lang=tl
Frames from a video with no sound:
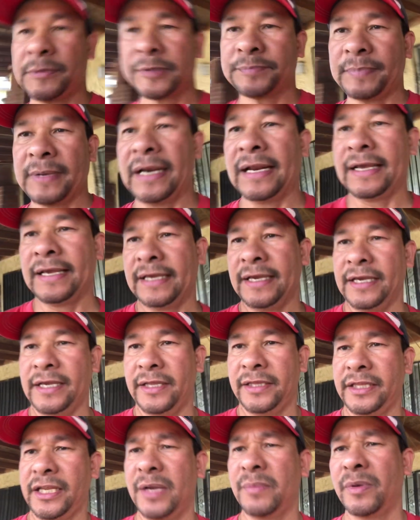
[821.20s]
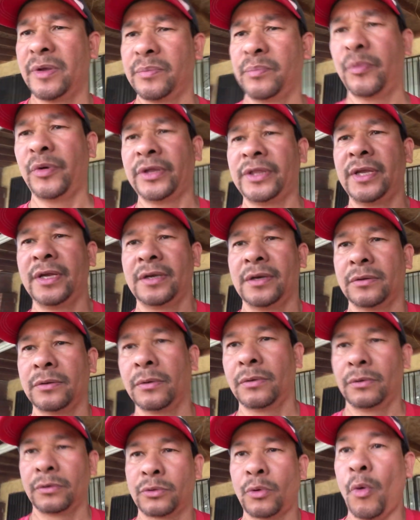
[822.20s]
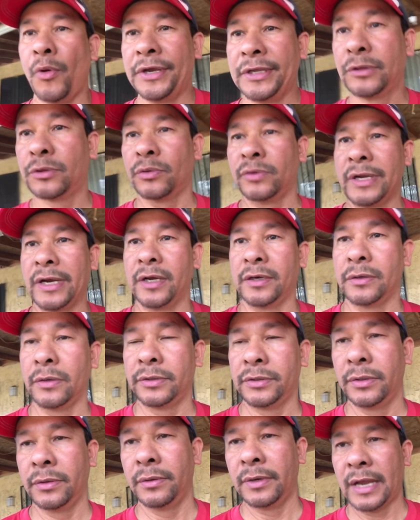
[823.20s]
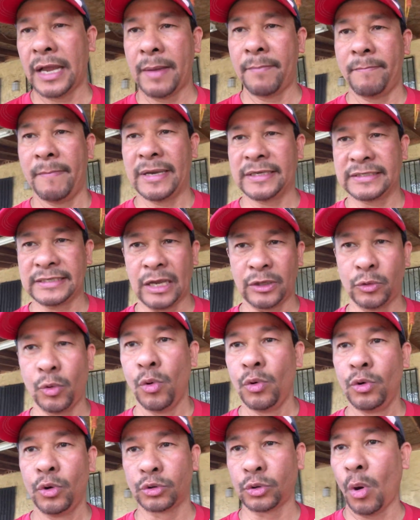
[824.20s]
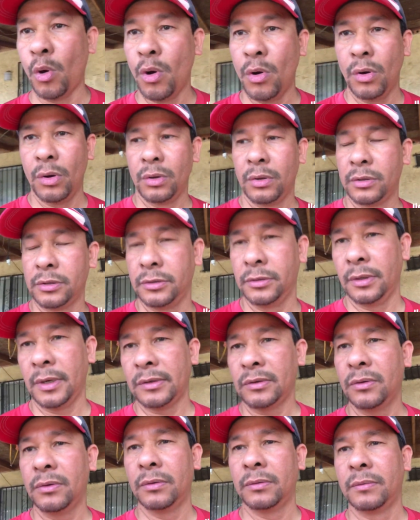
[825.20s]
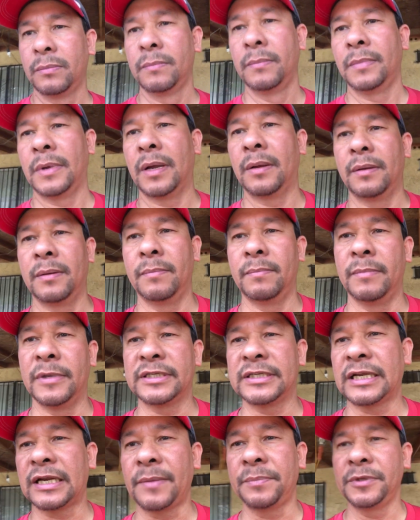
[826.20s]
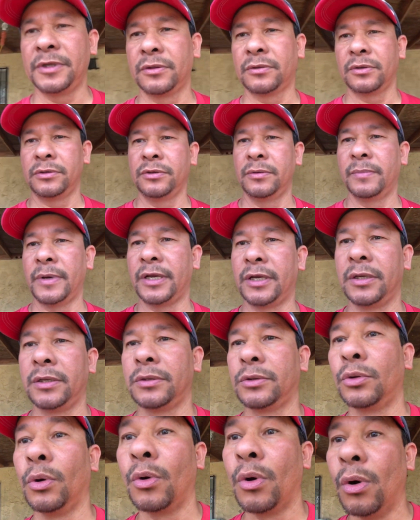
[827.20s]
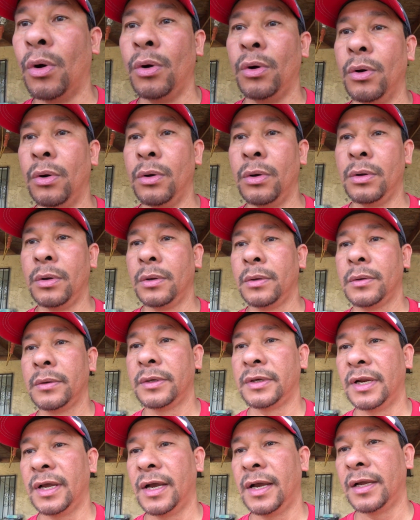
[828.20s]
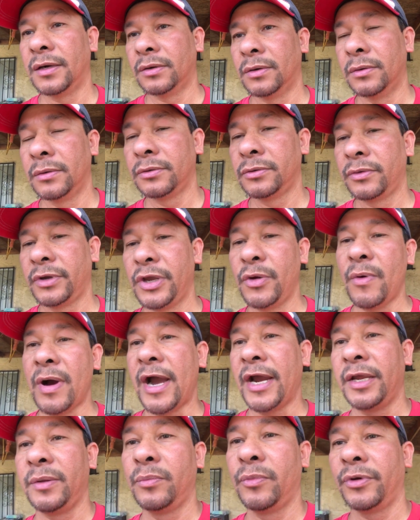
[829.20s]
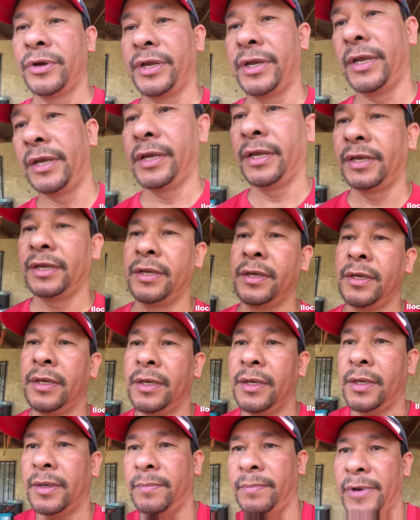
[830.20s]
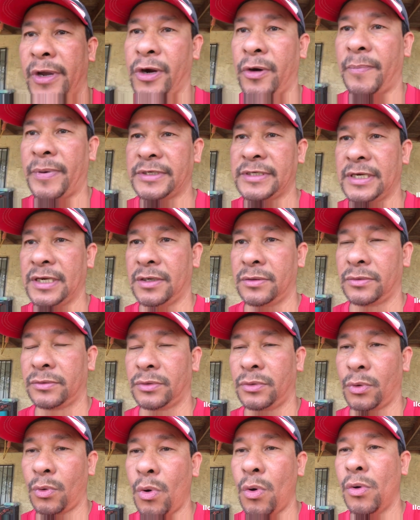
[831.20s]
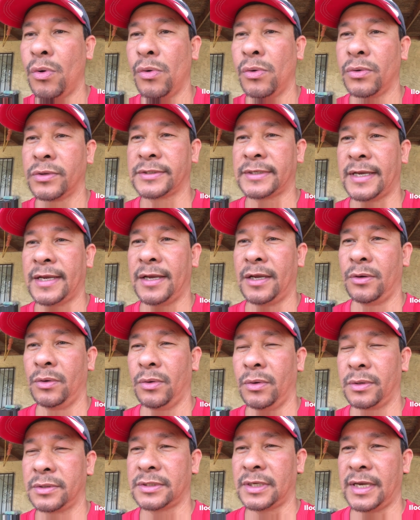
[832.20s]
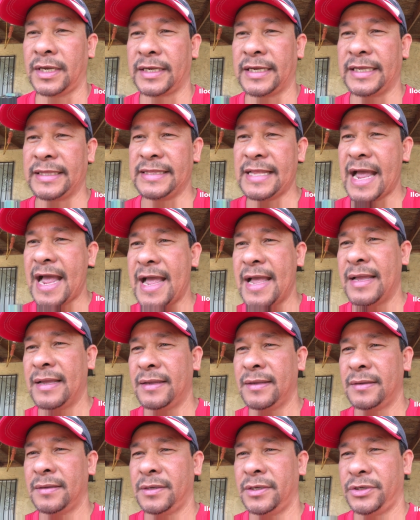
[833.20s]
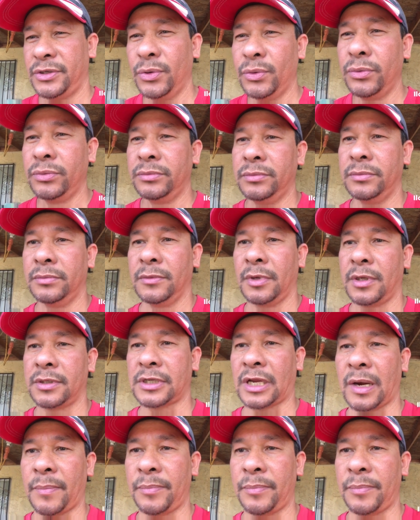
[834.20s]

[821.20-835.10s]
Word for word: pala eh, hindi naman pwedeng ano, lutuin to ng ano, yung uh, masyadong luto. Yung ano, ma masarap nito yung may dugo na ano, yung hiwain mo eh, meron pa siyang ano, dugo sa, sa gitna. Yun, ang sarap